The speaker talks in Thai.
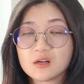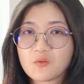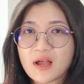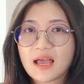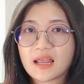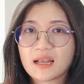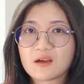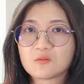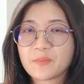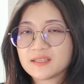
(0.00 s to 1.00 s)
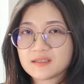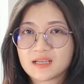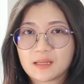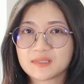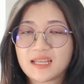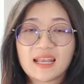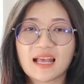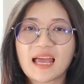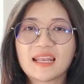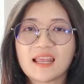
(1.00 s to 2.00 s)
หรือว่าเราไปเจอกับสถา
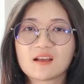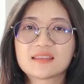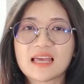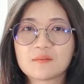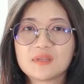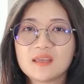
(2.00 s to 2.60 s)
นการณ์อะไรก็ตาม